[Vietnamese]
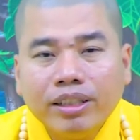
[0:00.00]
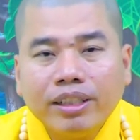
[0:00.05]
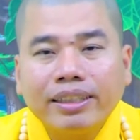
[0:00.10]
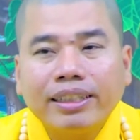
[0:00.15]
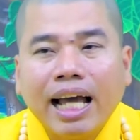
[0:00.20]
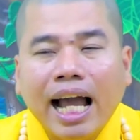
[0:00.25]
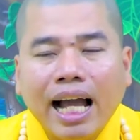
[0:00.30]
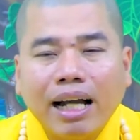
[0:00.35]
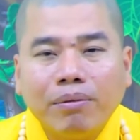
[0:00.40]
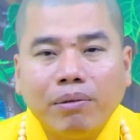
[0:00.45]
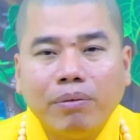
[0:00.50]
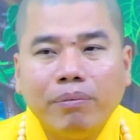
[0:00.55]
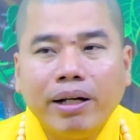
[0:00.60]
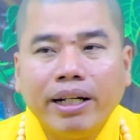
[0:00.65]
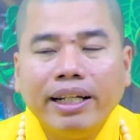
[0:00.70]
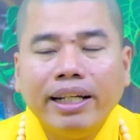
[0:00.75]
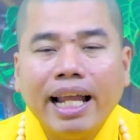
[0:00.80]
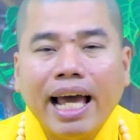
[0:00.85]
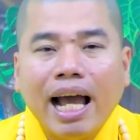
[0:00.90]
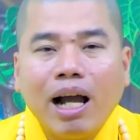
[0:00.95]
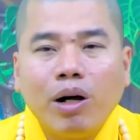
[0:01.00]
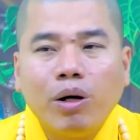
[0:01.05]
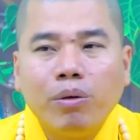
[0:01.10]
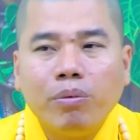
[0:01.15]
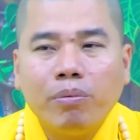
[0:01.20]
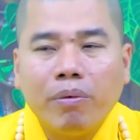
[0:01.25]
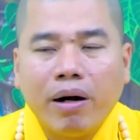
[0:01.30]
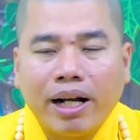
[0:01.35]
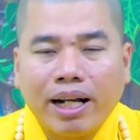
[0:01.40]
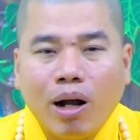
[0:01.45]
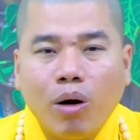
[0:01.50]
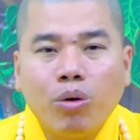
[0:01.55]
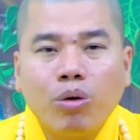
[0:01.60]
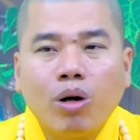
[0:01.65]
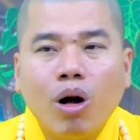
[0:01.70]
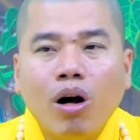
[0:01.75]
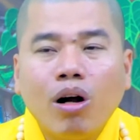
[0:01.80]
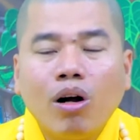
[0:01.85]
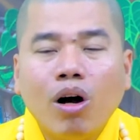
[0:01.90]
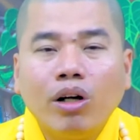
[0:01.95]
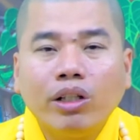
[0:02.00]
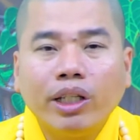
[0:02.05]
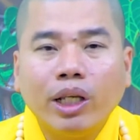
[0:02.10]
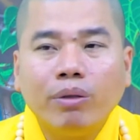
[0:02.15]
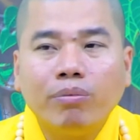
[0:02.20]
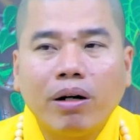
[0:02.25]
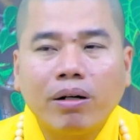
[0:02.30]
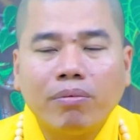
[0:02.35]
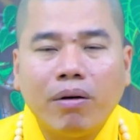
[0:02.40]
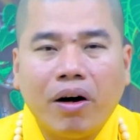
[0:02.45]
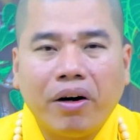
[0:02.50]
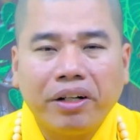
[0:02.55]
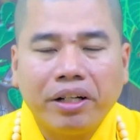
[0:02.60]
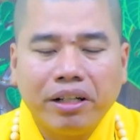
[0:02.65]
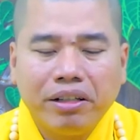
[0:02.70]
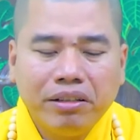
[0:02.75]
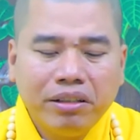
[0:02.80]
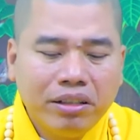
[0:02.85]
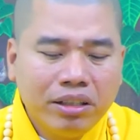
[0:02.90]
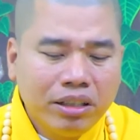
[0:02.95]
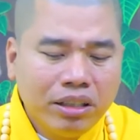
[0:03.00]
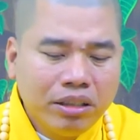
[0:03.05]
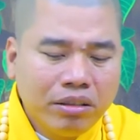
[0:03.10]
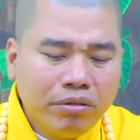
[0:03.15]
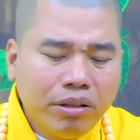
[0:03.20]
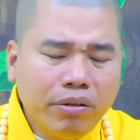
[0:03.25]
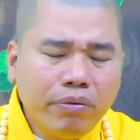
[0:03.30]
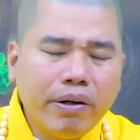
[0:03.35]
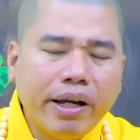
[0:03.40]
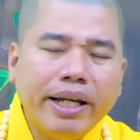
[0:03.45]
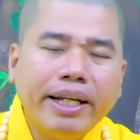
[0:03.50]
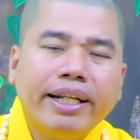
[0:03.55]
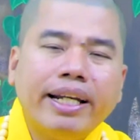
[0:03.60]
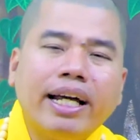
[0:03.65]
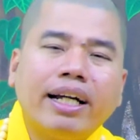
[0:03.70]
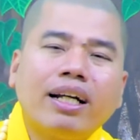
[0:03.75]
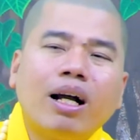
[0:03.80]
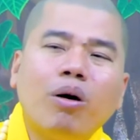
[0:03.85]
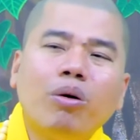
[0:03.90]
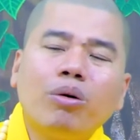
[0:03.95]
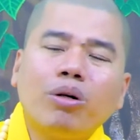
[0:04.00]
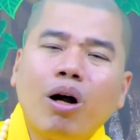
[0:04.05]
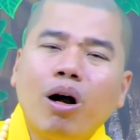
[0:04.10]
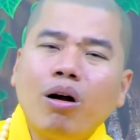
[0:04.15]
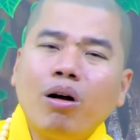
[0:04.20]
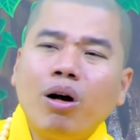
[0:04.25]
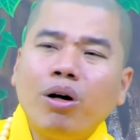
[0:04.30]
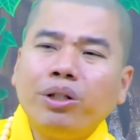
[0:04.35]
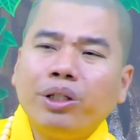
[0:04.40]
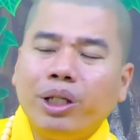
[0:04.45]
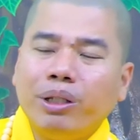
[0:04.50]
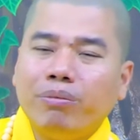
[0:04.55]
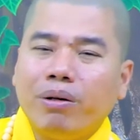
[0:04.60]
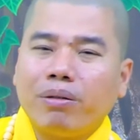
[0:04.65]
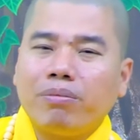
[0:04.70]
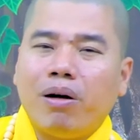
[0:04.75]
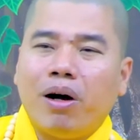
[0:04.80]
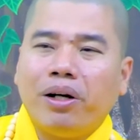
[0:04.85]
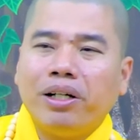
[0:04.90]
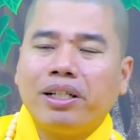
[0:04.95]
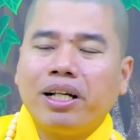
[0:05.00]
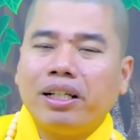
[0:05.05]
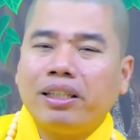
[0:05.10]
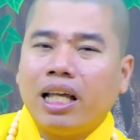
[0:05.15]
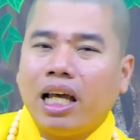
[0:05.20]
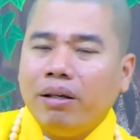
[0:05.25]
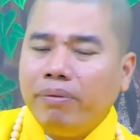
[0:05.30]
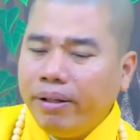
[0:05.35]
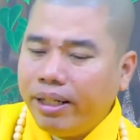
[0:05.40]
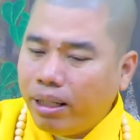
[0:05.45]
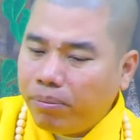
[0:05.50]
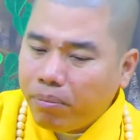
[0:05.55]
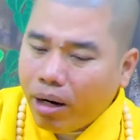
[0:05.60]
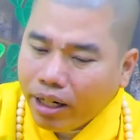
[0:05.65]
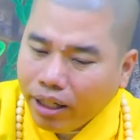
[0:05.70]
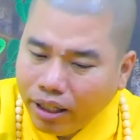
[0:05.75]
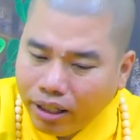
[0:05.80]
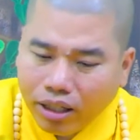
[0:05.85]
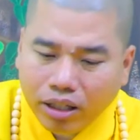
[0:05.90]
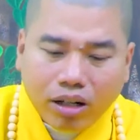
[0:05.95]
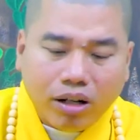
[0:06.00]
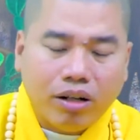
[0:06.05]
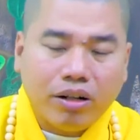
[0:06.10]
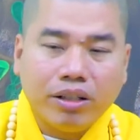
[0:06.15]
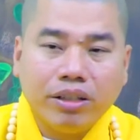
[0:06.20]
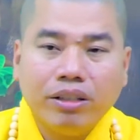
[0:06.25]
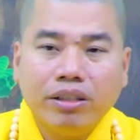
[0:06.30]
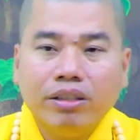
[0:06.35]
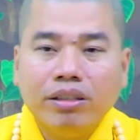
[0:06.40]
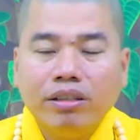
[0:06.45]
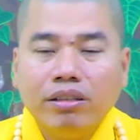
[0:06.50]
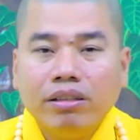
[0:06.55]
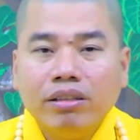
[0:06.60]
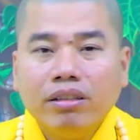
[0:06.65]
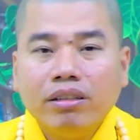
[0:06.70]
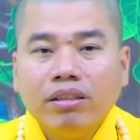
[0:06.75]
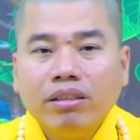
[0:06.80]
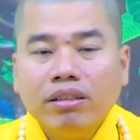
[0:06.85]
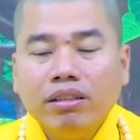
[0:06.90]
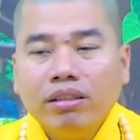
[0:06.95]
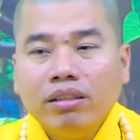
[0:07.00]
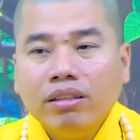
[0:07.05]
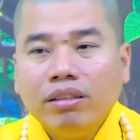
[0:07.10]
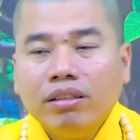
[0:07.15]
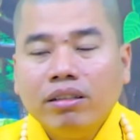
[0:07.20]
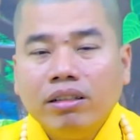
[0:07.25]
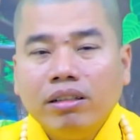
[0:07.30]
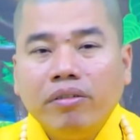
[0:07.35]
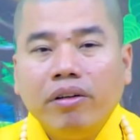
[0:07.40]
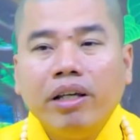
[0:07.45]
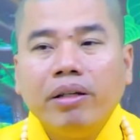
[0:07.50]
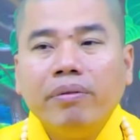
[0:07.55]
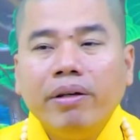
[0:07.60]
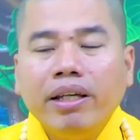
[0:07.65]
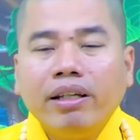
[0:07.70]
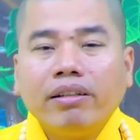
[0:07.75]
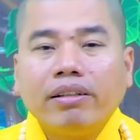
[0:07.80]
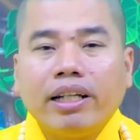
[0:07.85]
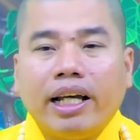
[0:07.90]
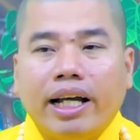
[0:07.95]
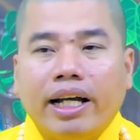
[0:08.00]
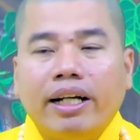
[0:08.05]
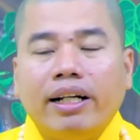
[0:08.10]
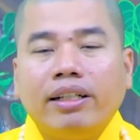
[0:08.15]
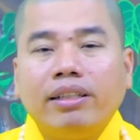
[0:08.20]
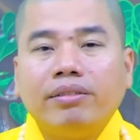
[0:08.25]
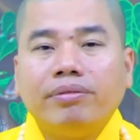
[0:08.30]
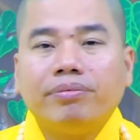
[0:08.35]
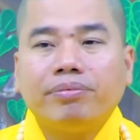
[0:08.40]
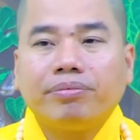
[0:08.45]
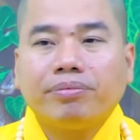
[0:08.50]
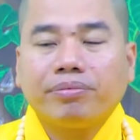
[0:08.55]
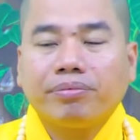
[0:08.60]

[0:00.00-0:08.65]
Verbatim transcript: người thân mà bệnh đau mà câu có khó chịu bực bội đó. Quý vị đã câu có khó chịu bực bội, cơ thể bị đã bệnh rồi. Quý vị biết rằng